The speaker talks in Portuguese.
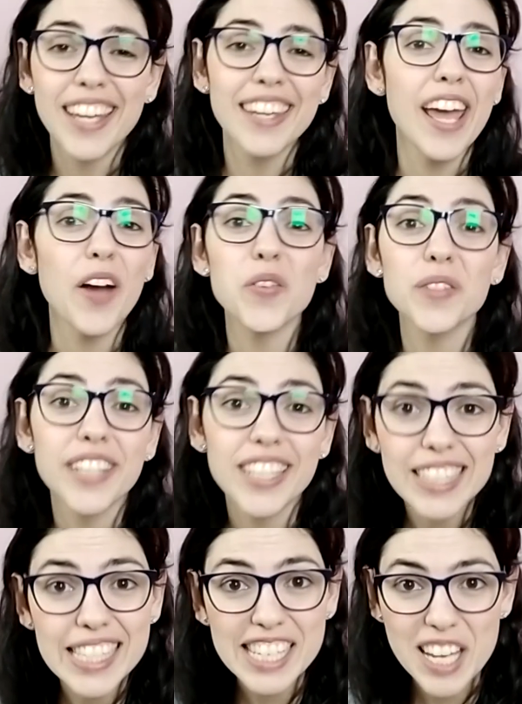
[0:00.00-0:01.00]
E é com
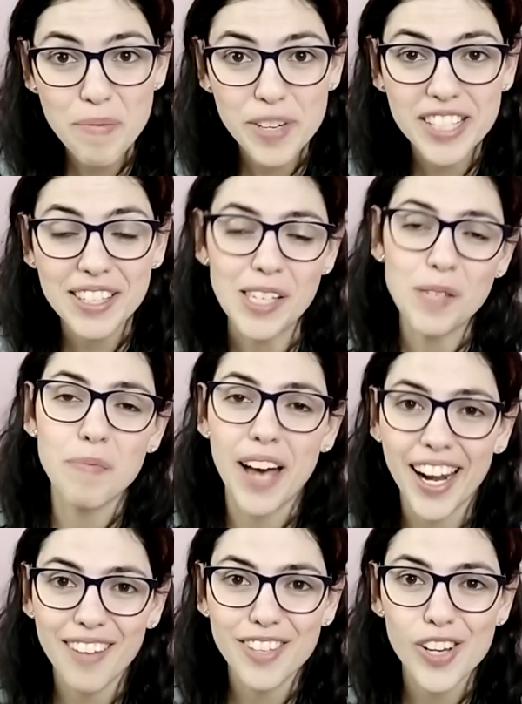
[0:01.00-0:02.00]
tantas lembranças
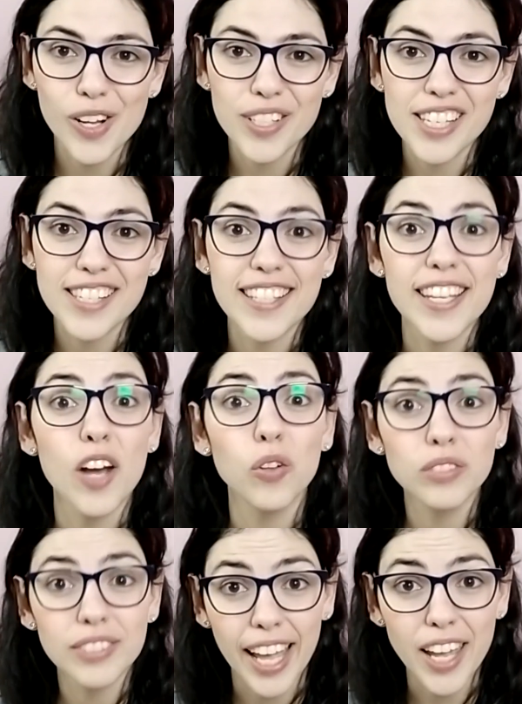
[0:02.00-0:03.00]
maravilhosas que
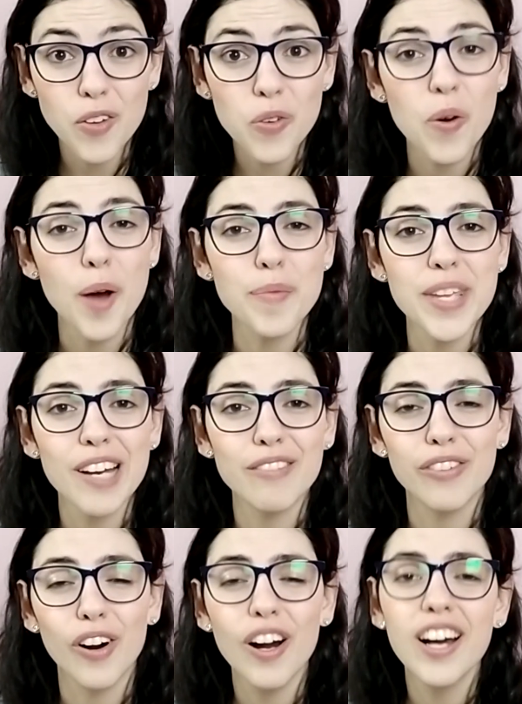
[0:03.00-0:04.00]
eu tenho com a minha
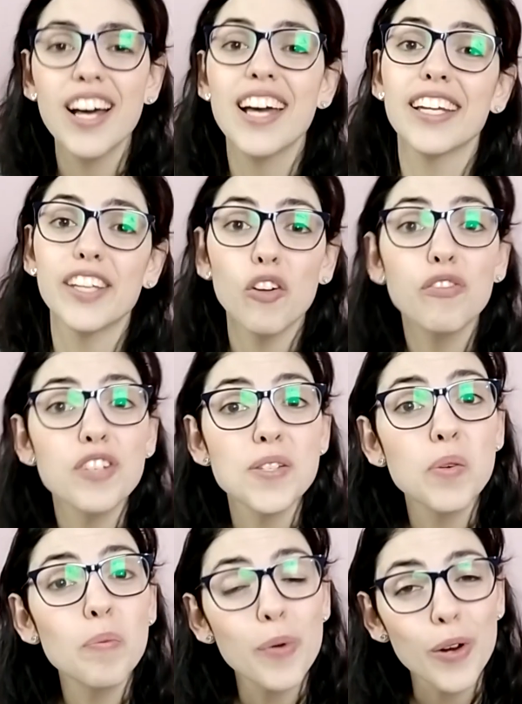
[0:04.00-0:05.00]
avó que eu fiz
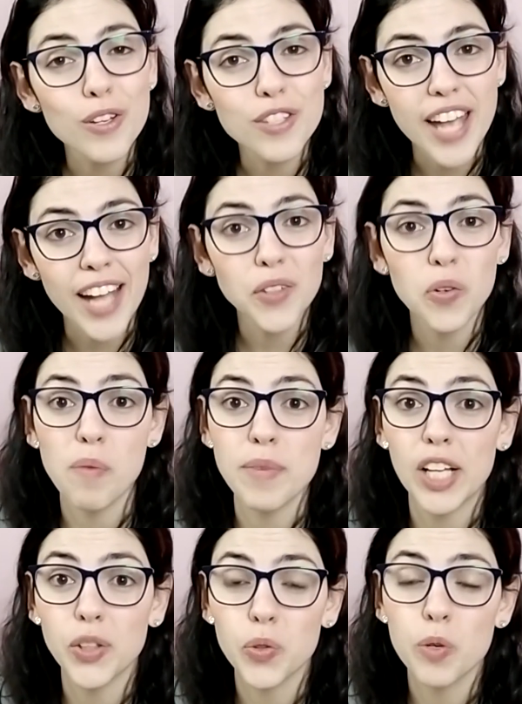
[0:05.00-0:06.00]
um projeto com a
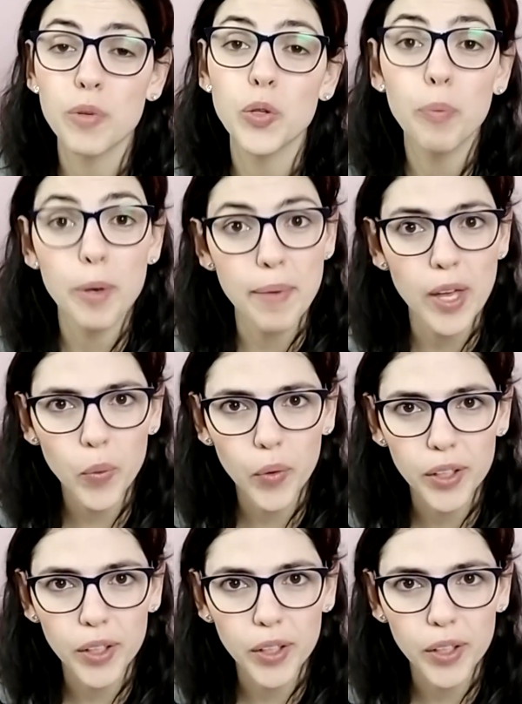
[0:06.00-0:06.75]
minha turma do primeiro